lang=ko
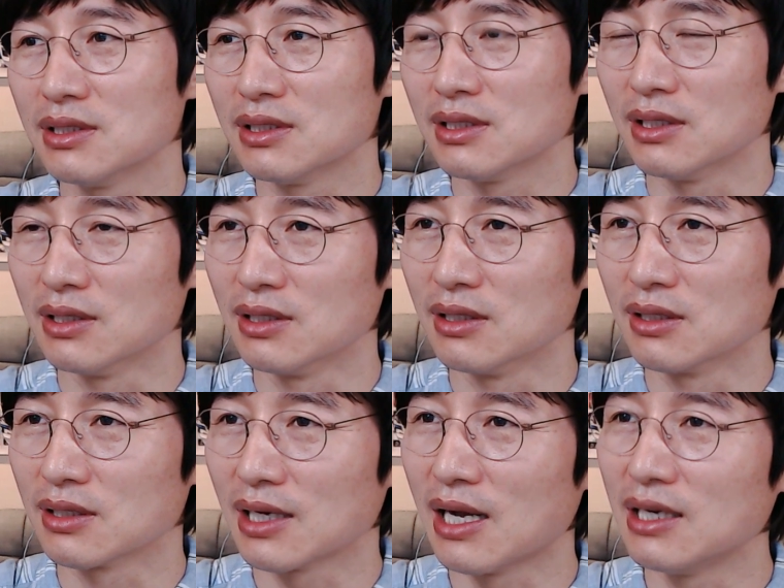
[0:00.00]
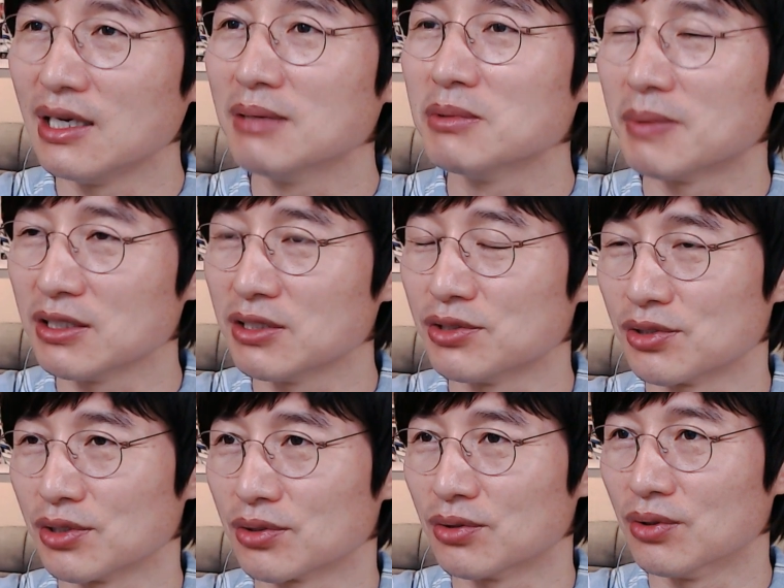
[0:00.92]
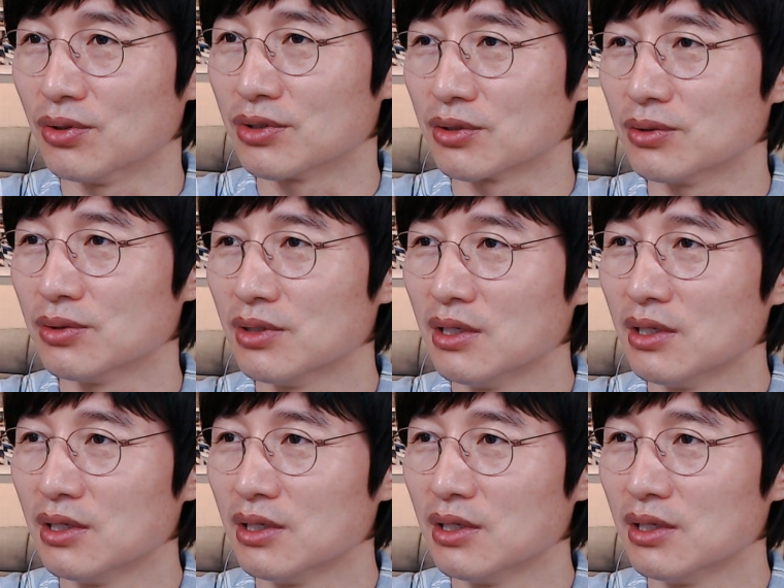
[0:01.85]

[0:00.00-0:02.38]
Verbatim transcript: 어, 알람을 받을 수 있고 그리고